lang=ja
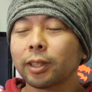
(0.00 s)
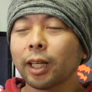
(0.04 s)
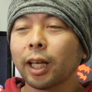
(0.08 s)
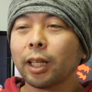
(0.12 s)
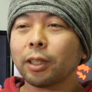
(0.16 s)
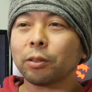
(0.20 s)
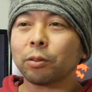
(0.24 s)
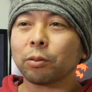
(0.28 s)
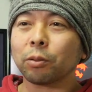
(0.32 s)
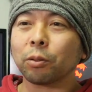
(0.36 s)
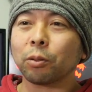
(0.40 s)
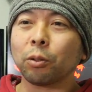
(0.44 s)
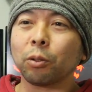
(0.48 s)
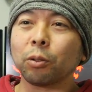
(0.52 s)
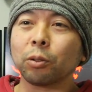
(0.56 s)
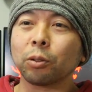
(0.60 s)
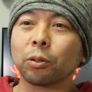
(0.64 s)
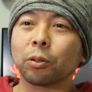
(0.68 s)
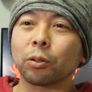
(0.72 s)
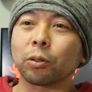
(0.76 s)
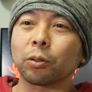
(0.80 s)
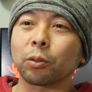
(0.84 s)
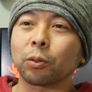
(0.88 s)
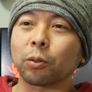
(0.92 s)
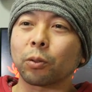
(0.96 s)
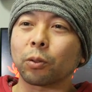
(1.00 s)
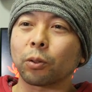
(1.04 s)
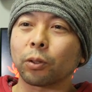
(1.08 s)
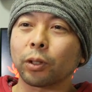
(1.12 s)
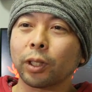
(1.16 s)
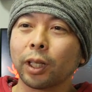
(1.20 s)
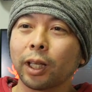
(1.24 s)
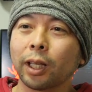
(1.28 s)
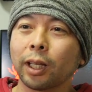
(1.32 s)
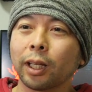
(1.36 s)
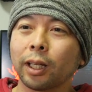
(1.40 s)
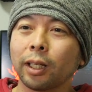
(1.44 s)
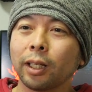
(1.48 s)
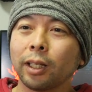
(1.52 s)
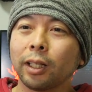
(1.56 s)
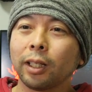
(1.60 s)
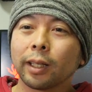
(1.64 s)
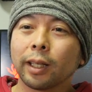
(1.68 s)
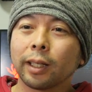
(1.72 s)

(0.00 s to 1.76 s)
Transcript: 最初のロードのところで、